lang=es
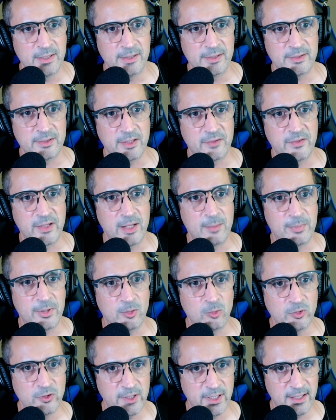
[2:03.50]
Tercera
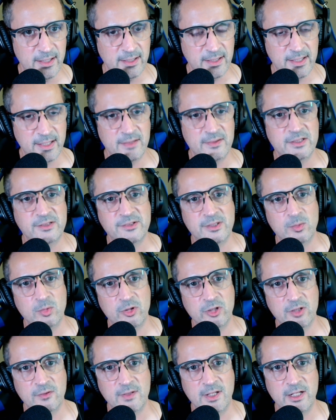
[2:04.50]
pregunta, ¿qué
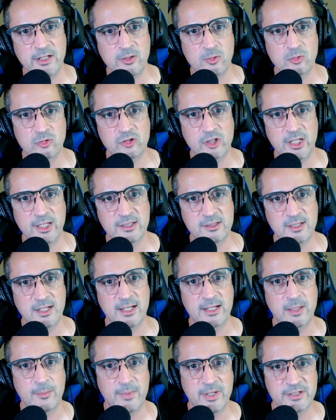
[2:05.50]
distribución de Linux es la
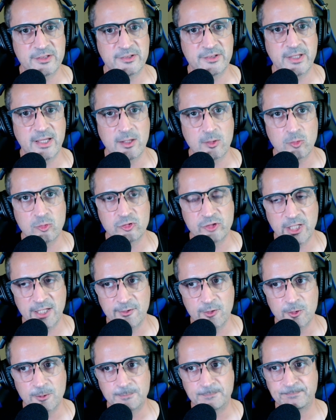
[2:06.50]
que más te ha
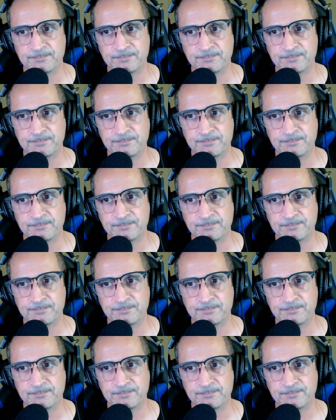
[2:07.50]
gustado?